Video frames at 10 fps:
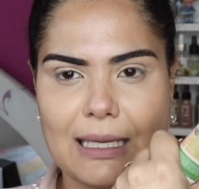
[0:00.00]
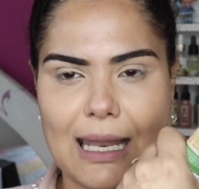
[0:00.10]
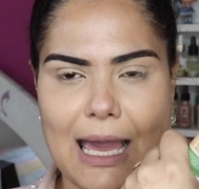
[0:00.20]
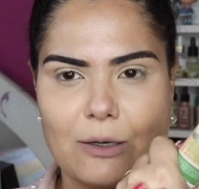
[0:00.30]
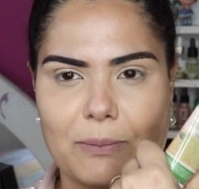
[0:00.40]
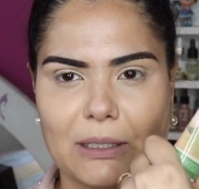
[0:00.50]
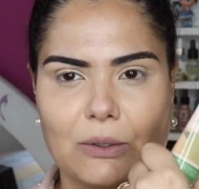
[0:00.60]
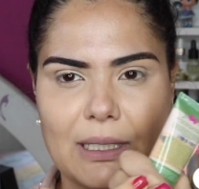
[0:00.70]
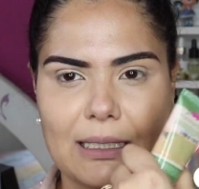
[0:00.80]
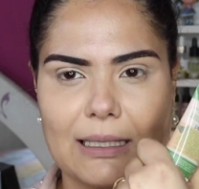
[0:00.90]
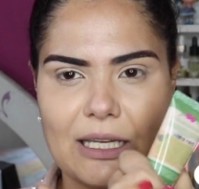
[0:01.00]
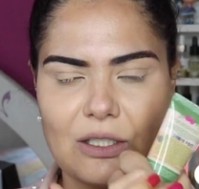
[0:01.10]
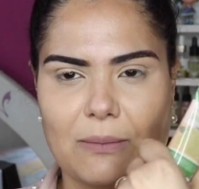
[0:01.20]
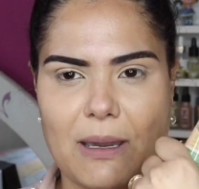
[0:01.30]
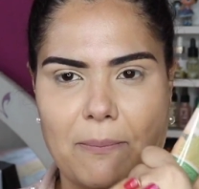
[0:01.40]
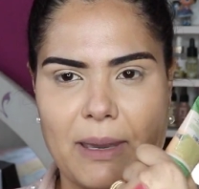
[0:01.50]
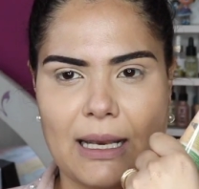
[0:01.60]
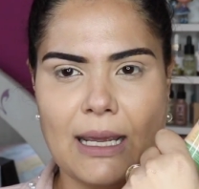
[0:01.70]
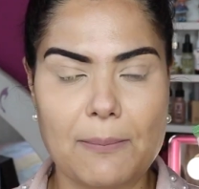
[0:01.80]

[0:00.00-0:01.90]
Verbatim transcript: claro pra tonalidade da minha pele.